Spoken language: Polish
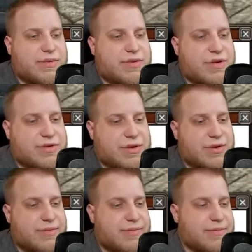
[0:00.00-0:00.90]

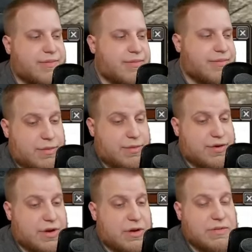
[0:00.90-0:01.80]
powiedziawszy.
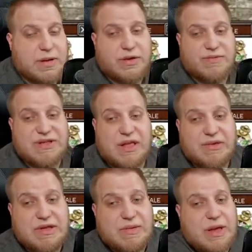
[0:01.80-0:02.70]
Może kurwa coś
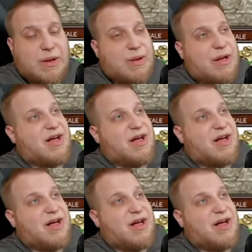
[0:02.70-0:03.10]
wytasuje dobrego.